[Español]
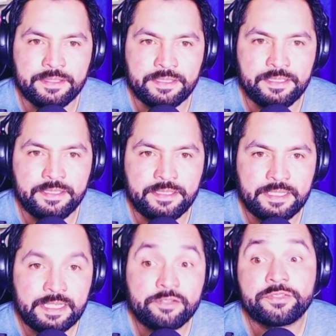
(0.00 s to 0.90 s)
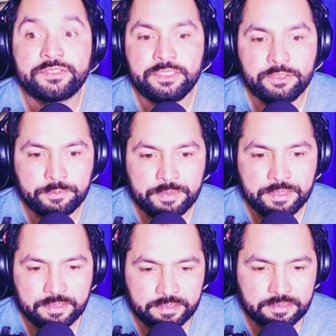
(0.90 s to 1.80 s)
eh, eran los
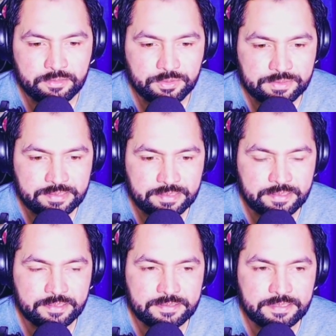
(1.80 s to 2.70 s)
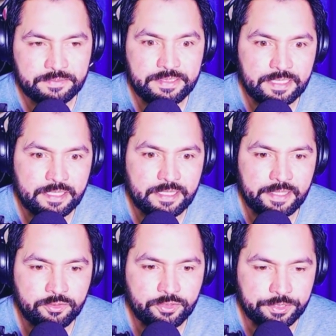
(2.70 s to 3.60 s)
síntomas de, lo que se, se,
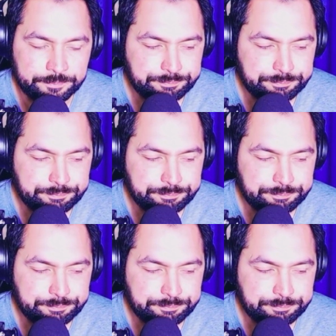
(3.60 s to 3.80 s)
venía hoy